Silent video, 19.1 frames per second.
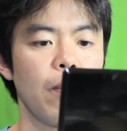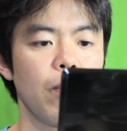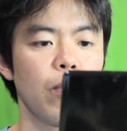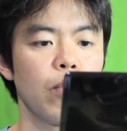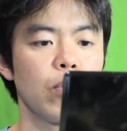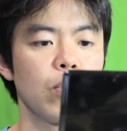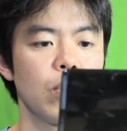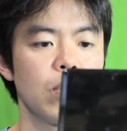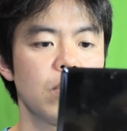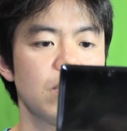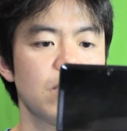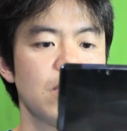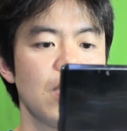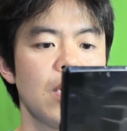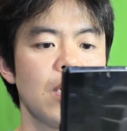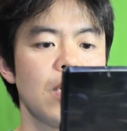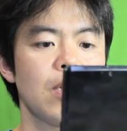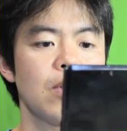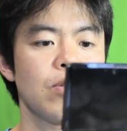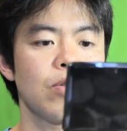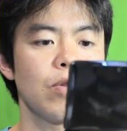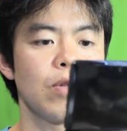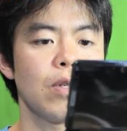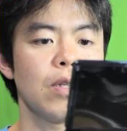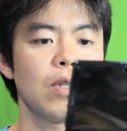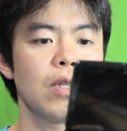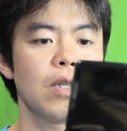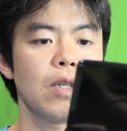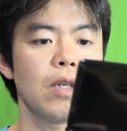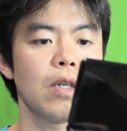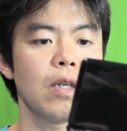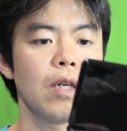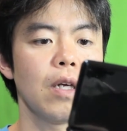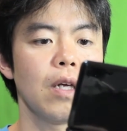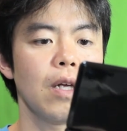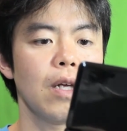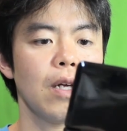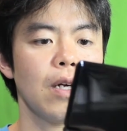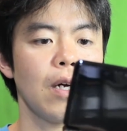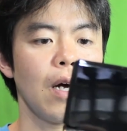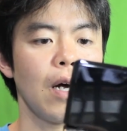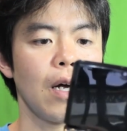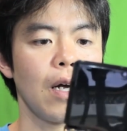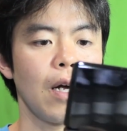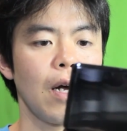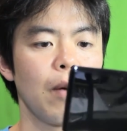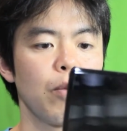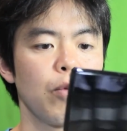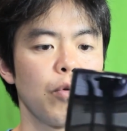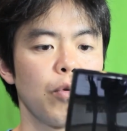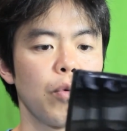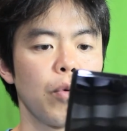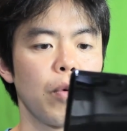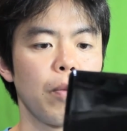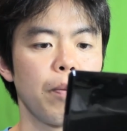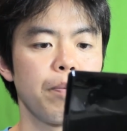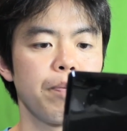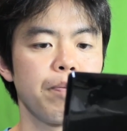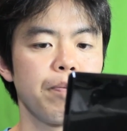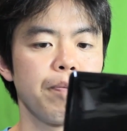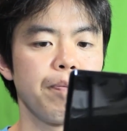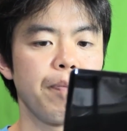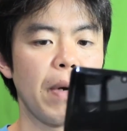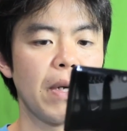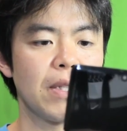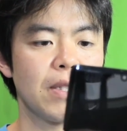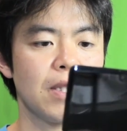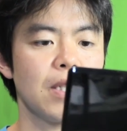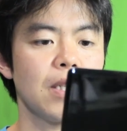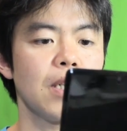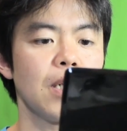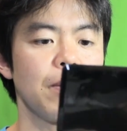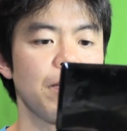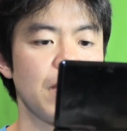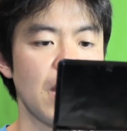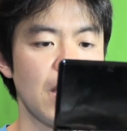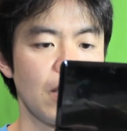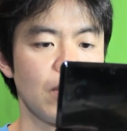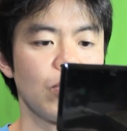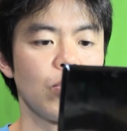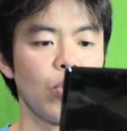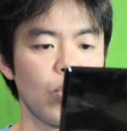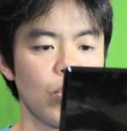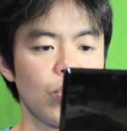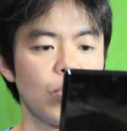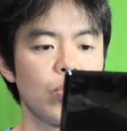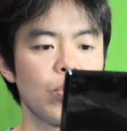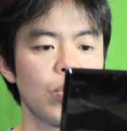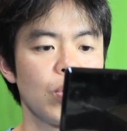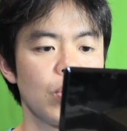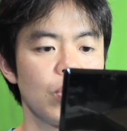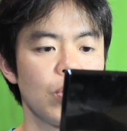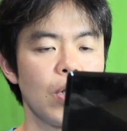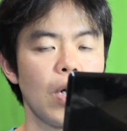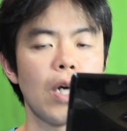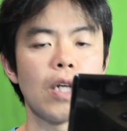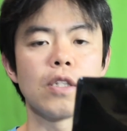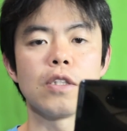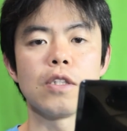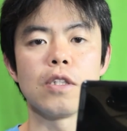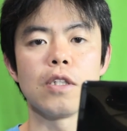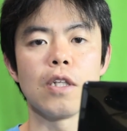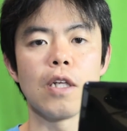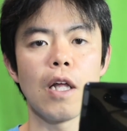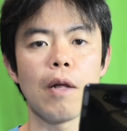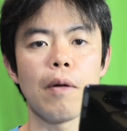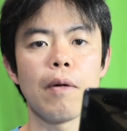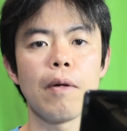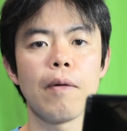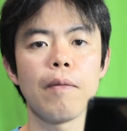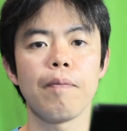もう常に 3D 感がもうバッチリ見えるという感じで、